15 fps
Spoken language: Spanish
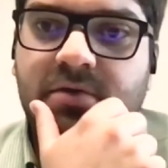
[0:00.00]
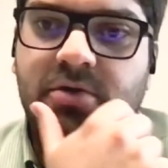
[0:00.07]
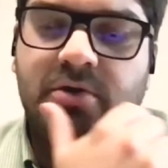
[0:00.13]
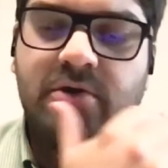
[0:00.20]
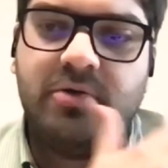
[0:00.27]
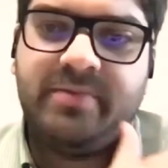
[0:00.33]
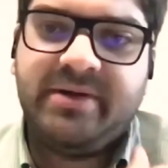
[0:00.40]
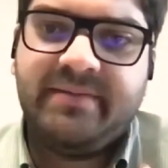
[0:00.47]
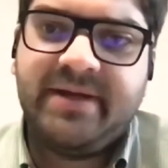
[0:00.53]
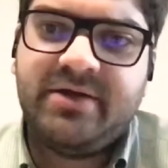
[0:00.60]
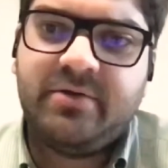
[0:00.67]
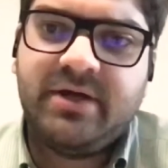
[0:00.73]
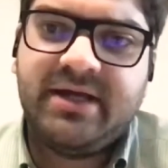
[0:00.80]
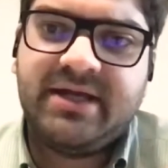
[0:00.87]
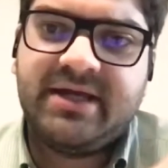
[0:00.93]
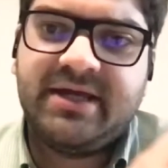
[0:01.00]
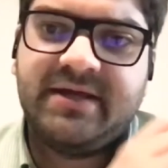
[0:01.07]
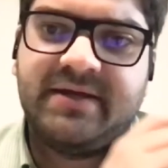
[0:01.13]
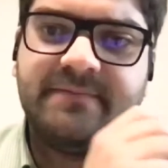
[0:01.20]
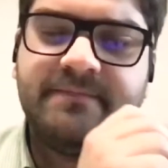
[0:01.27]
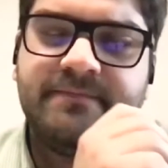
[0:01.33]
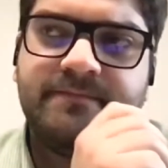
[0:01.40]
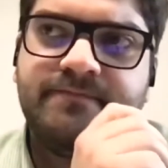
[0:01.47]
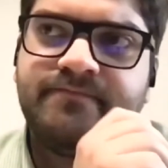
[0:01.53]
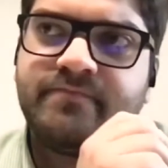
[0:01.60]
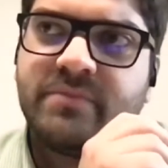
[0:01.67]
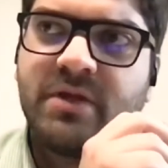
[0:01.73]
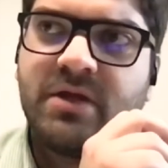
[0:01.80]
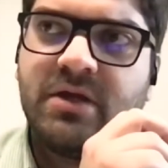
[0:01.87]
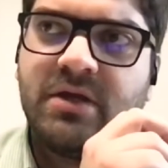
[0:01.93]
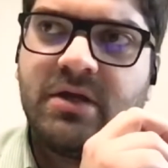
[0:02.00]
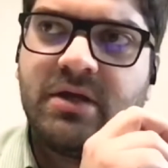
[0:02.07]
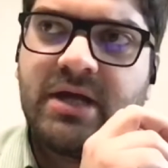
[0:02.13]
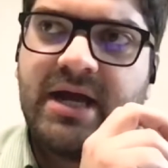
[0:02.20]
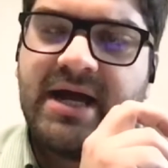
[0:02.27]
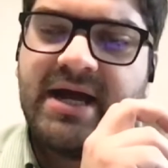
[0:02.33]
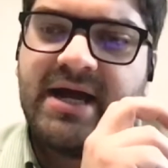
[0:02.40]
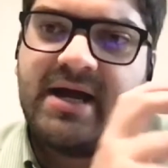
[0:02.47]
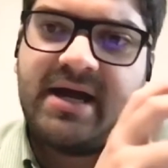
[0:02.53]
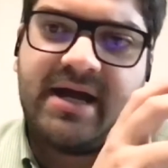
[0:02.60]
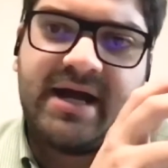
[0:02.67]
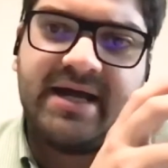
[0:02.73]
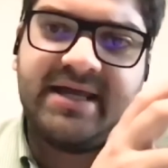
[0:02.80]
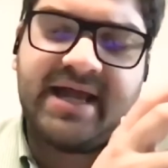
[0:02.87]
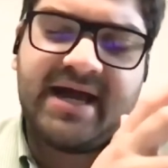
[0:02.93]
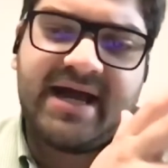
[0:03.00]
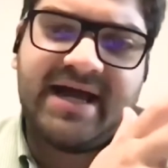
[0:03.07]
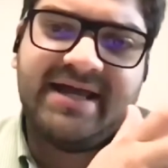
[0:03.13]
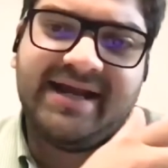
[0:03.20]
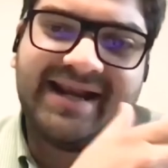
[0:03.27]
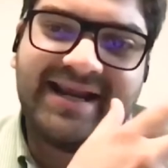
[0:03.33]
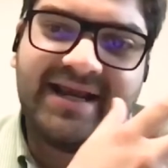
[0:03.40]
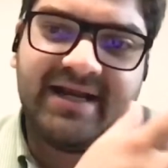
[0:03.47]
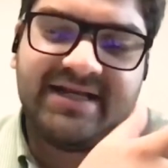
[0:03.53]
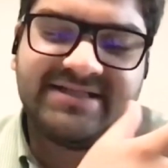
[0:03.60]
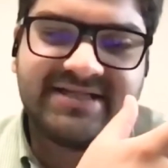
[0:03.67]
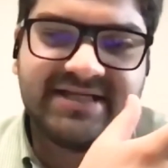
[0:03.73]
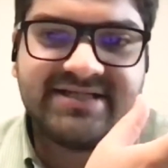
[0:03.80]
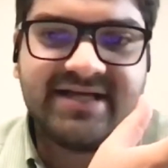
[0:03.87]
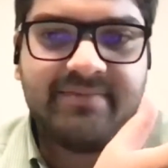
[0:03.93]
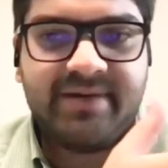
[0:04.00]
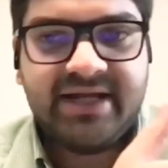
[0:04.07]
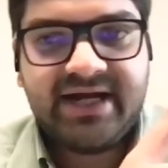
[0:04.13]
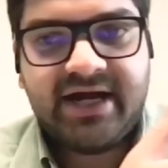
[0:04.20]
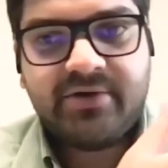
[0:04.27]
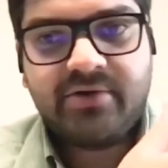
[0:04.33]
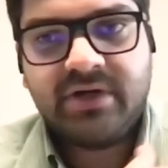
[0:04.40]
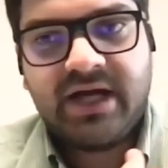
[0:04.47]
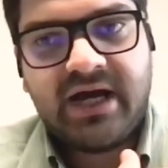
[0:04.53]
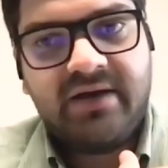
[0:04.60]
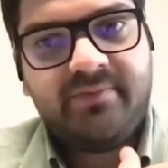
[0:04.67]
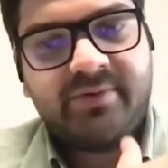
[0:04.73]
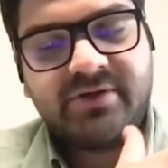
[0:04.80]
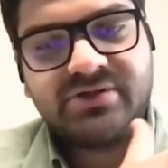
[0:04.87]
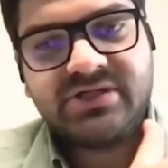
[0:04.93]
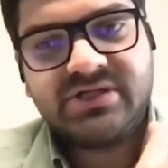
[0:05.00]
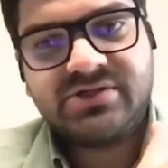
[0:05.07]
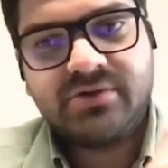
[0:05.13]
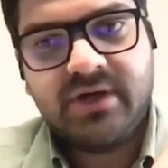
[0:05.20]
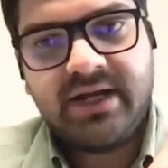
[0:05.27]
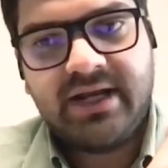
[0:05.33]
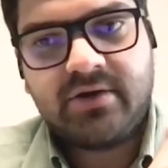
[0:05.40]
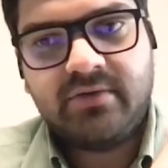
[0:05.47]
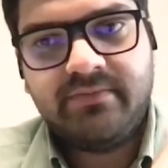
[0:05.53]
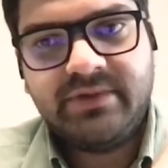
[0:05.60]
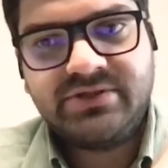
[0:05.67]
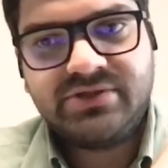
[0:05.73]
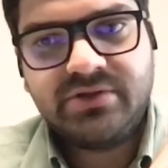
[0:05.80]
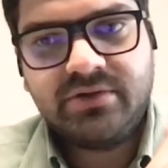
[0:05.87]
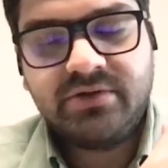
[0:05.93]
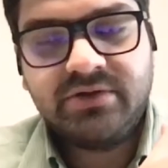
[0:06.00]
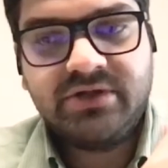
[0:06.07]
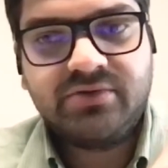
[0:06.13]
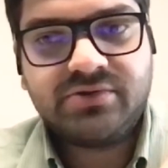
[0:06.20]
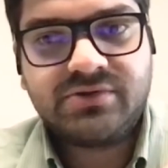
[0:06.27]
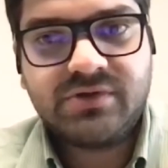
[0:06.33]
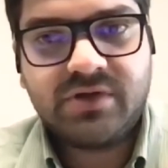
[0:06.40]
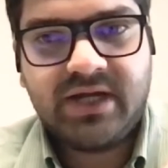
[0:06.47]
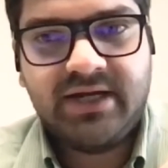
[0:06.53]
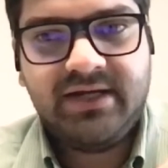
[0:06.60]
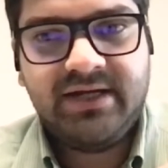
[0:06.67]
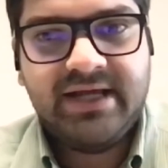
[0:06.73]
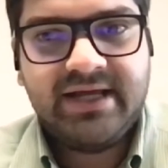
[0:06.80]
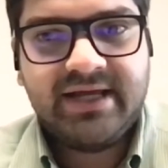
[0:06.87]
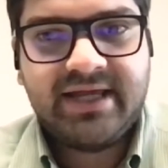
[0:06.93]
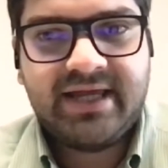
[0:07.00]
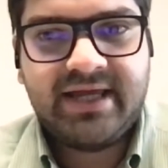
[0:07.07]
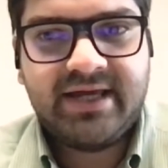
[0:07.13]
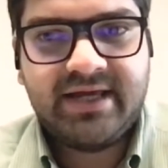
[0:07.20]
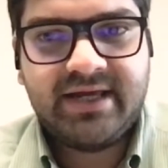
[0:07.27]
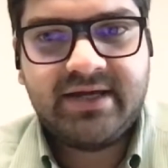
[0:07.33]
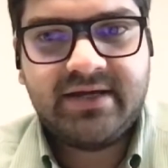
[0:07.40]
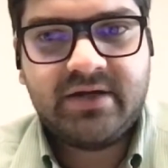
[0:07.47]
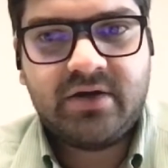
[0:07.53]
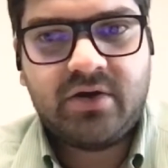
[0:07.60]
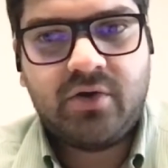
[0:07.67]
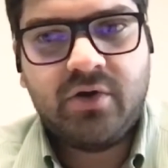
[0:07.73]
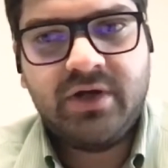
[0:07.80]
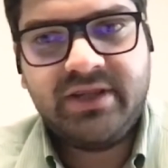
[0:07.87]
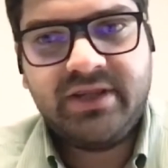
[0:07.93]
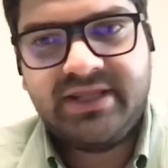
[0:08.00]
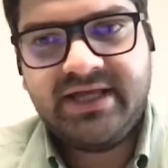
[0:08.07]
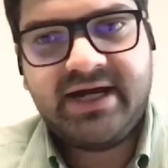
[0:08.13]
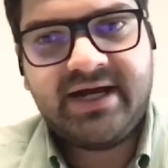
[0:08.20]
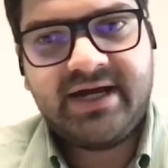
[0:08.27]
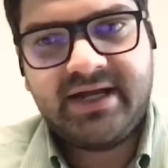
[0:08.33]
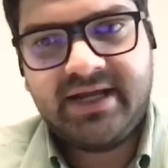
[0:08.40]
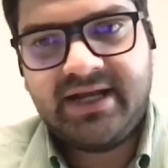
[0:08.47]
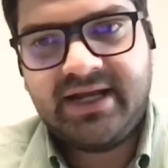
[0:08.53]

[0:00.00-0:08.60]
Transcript: Lo primero es que mm, hay, reglas que se aplicaron al proceso de la Convención Constitucional que hoy día